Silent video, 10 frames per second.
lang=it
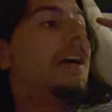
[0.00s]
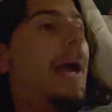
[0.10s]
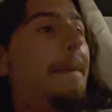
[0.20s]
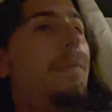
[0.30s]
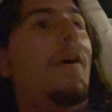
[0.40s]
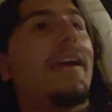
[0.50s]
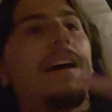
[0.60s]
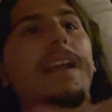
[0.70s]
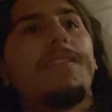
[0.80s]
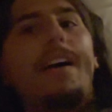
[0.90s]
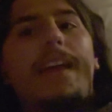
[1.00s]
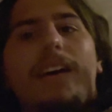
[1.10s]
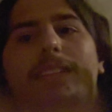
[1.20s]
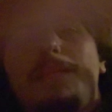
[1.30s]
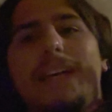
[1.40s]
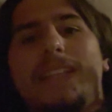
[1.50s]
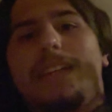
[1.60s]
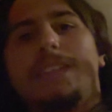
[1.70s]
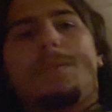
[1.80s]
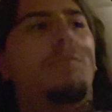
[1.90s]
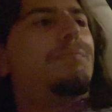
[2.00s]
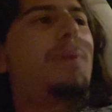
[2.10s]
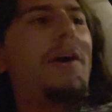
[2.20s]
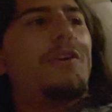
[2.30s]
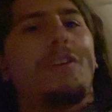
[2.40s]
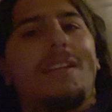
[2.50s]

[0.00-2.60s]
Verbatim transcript: e poi arrivare ad Ahmed, che è tipo un paio di ore